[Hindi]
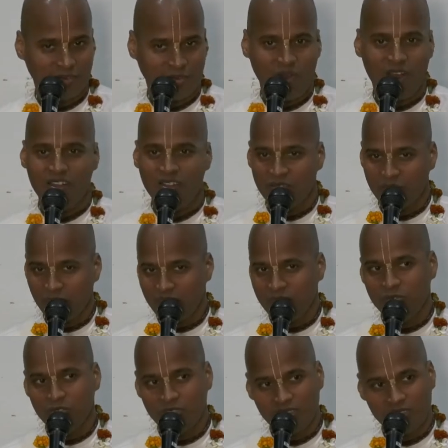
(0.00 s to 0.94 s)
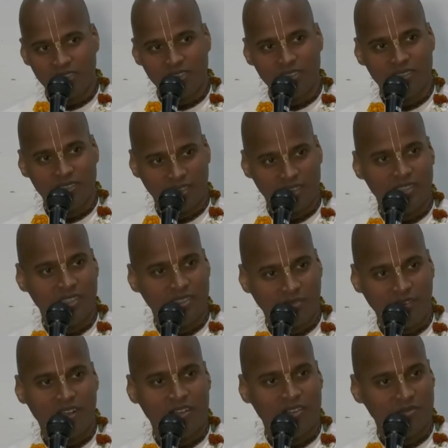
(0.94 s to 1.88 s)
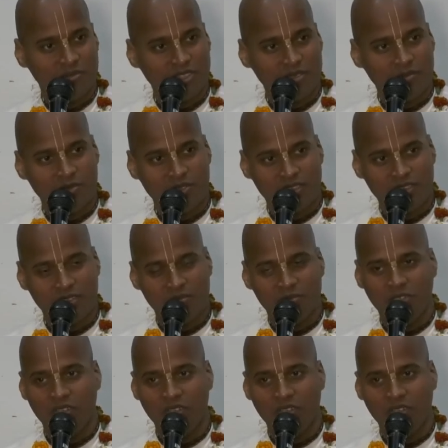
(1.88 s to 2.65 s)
वांगमयी मूर्ति तेने वांगमयी मूर्ति